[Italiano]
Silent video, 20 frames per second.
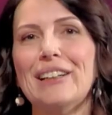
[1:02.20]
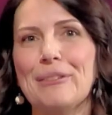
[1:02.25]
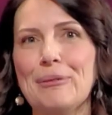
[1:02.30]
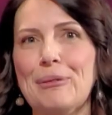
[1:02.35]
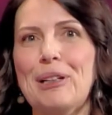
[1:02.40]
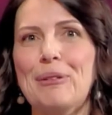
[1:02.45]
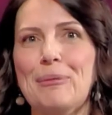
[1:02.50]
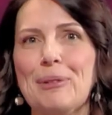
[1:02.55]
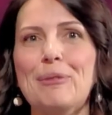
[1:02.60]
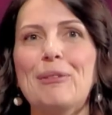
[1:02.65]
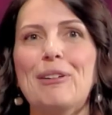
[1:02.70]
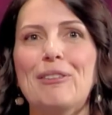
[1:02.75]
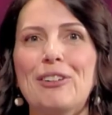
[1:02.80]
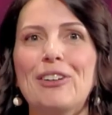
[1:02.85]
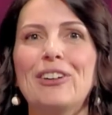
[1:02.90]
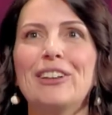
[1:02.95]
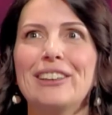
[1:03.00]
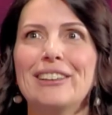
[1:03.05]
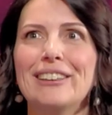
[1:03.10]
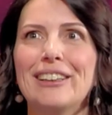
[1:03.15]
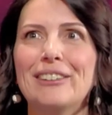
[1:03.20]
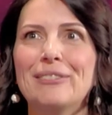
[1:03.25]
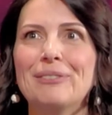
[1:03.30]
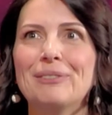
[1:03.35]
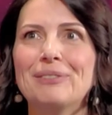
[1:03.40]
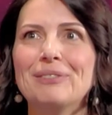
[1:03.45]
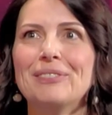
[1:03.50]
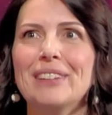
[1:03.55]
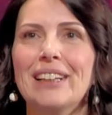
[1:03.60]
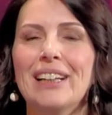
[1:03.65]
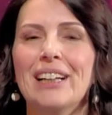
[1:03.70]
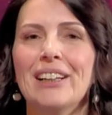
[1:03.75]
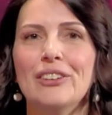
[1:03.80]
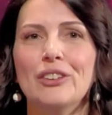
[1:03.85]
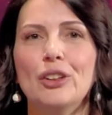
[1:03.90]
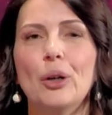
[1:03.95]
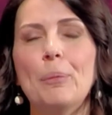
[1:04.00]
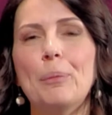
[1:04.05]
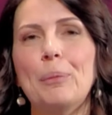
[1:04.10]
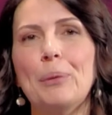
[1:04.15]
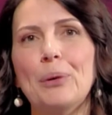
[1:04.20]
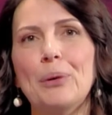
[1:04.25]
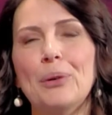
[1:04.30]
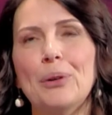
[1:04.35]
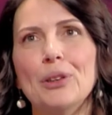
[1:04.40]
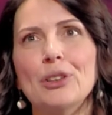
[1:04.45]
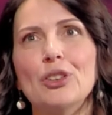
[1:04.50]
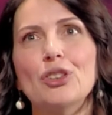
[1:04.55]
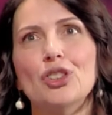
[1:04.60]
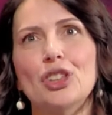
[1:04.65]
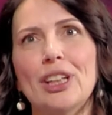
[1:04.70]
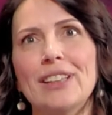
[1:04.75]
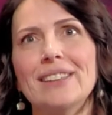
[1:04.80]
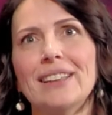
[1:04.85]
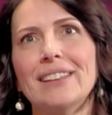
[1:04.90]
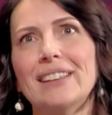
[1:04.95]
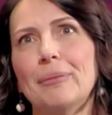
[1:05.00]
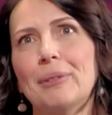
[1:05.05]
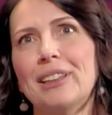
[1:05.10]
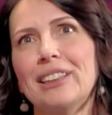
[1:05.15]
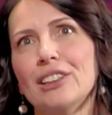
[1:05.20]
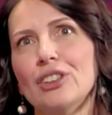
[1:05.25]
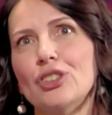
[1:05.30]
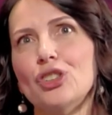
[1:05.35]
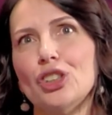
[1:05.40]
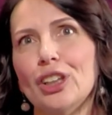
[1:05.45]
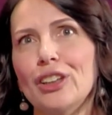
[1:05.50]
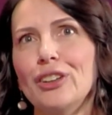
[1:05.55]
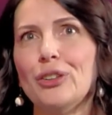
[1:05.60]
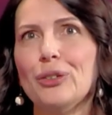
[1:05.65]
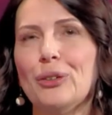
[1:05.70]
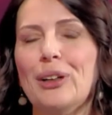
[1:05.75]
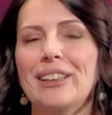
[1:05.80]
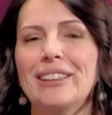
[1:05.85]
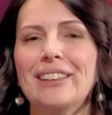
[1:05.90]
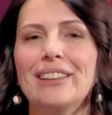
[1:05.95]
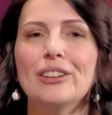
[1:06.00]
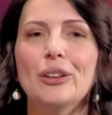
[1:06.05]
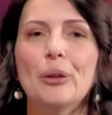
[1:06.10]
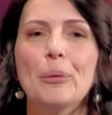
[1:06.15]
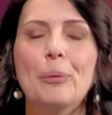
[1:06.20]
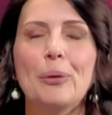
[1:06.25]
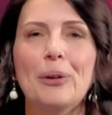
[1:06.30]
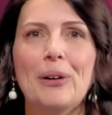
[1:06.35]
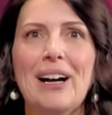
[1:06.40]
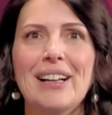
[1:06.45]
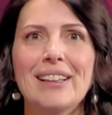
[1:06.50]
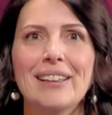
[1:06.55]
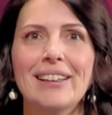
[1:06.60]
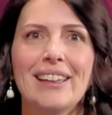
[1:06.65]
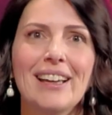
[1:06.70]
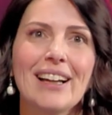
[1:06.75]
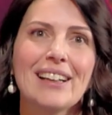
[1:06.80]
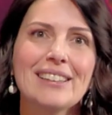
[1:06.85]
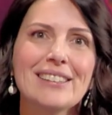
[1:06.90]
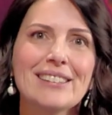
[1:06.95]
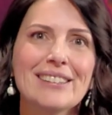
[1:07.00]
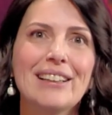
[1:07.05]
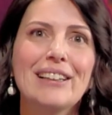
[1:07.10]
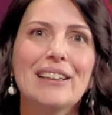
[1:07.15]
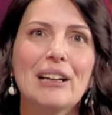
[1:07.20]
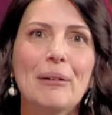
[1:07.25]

per la prima volta dopo, ecco. esattamente 100 anni dopo che Einstein le ha